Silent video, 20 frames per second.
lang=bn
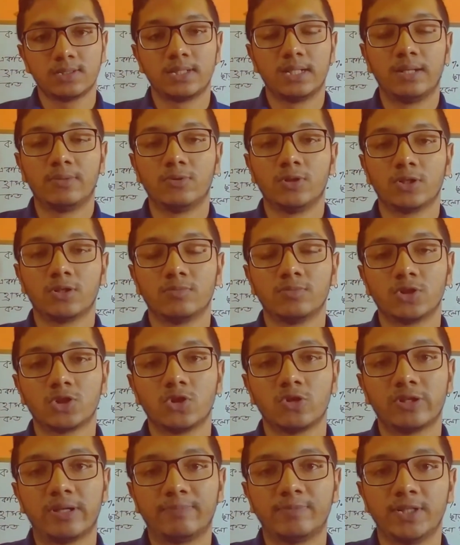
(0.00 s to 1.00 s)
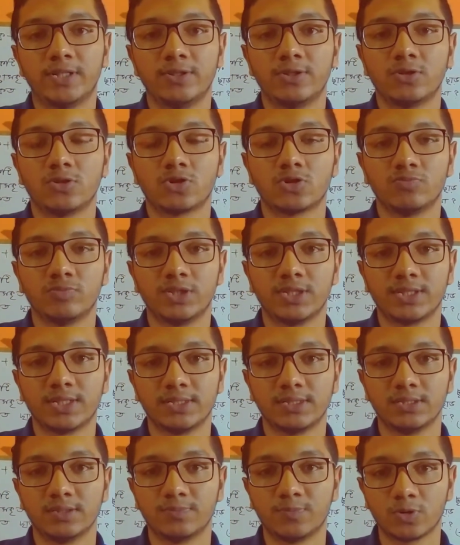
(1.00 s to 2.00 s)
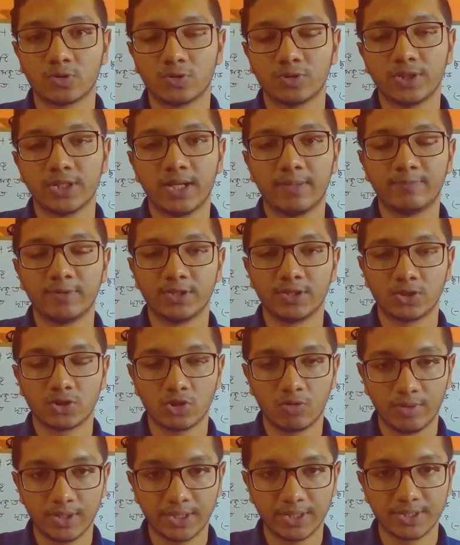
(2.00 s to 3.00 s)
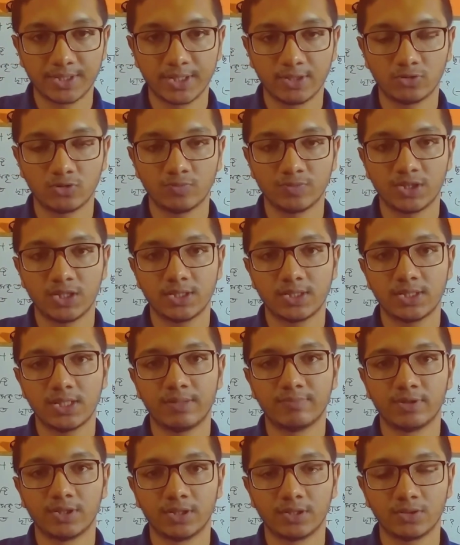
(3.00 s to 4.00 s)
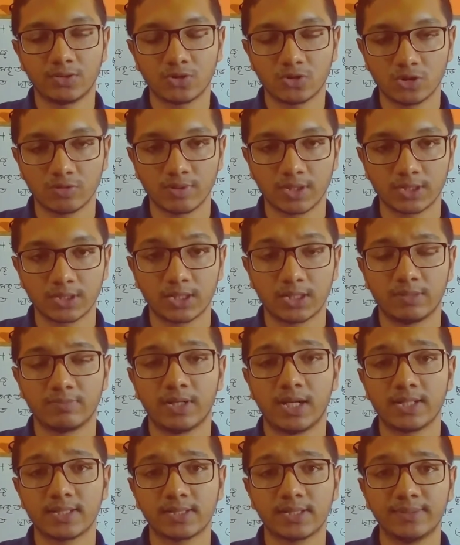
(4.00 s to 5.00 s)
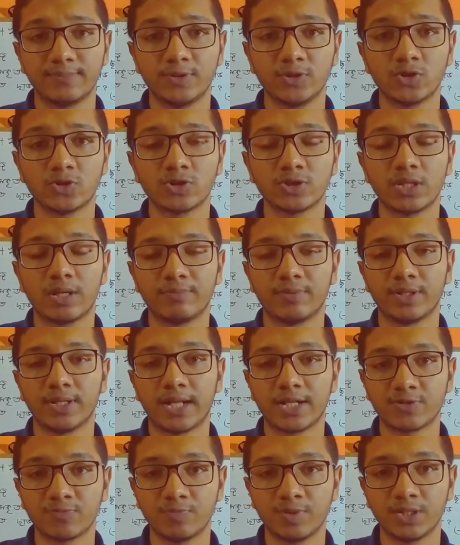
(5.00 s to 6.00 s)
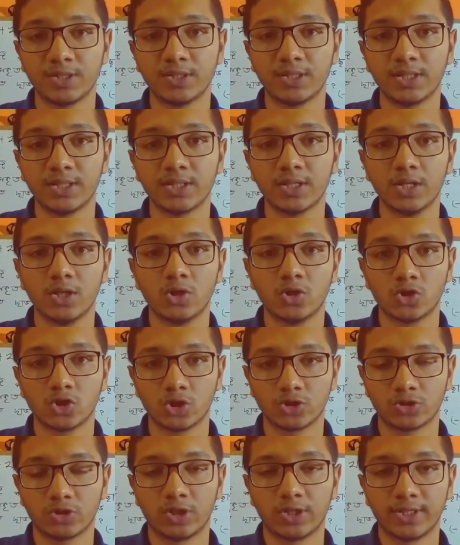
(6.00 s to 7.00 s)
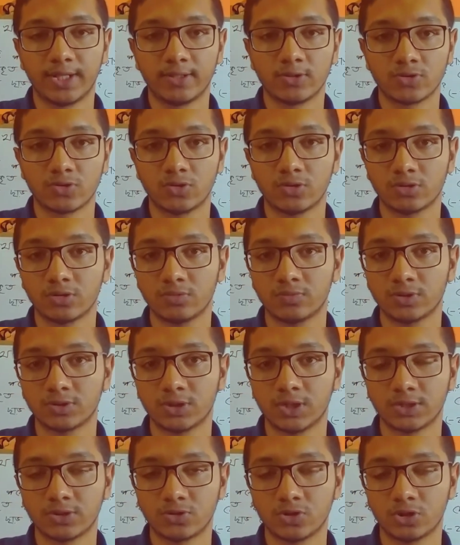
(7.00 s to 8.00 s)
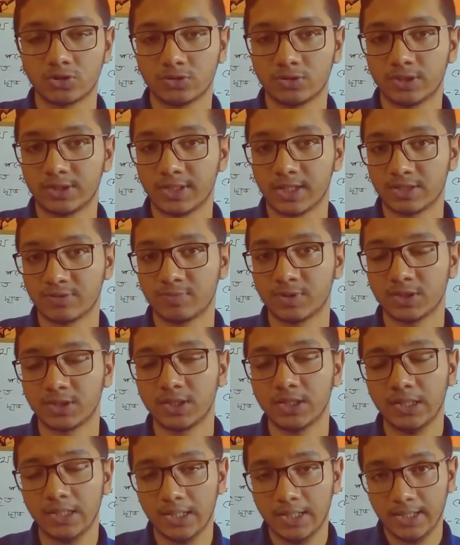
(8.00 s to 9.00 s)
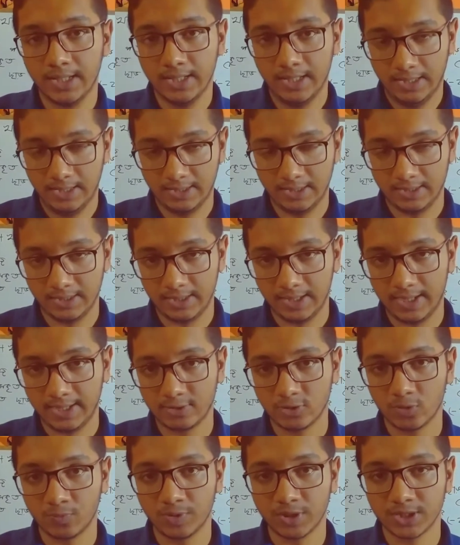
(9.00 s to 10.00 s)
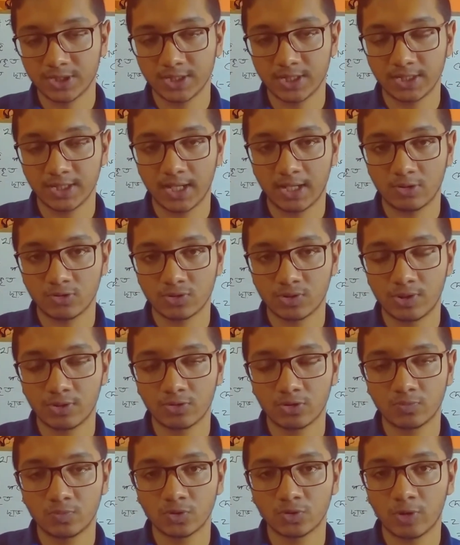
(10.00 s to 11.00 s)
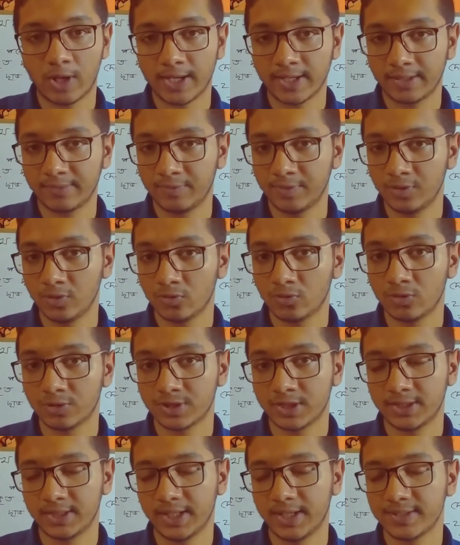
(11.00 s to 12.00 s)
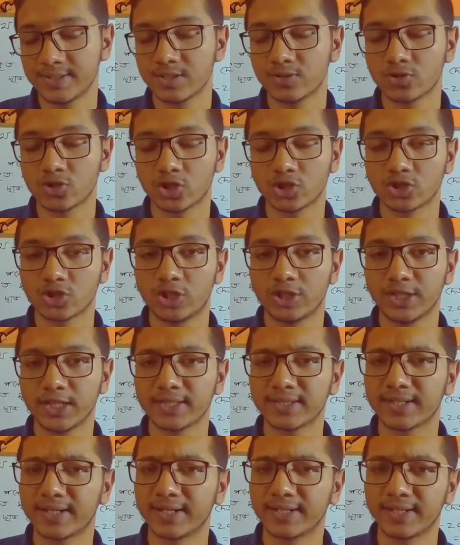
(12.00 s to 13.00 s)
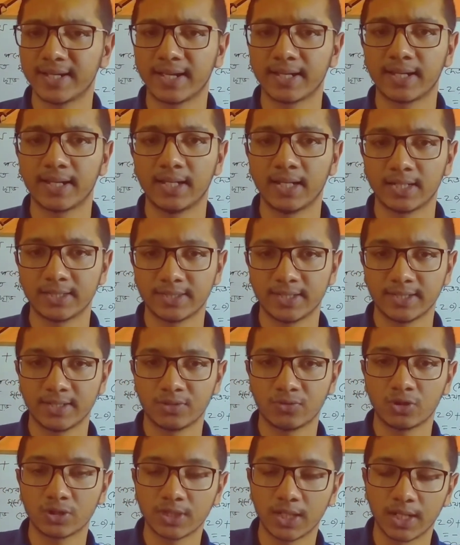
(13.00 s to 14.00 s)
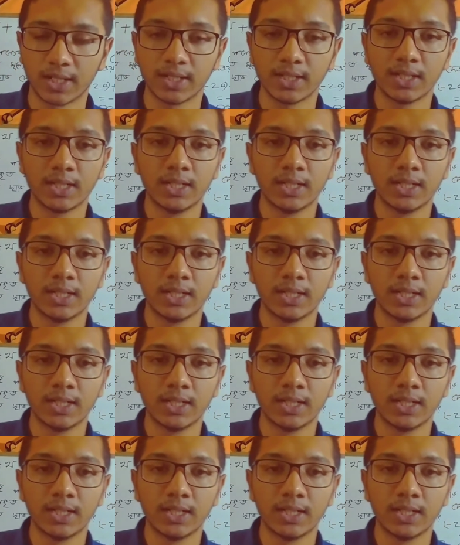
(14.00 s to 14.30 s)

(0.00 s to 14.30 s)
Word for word: আসসালামু আলাইকুম দর্শক অ্যাপ্লাইড এডুকেশন বিডি চ্যানেলের পক্ষ থেকে আপনাদের সবাইকে স্বাগত জানাচ্ছি আমি শৈব আক্তার আমার আজকের ভিডিওটিতে আমি রাজবৃদ্ধির শতকরা নিয়ে আলোচনা করবো অর্থাৎ শতকরা রাজবৃদ্ধি এই এই টপিক্সটা নিয়ে আলোচনা করবো তো আগের ভিডিওগুলো যারা দেখেছেন শতকরা নিয়ে তারা এটা ক্লিয়ার থাকার কথা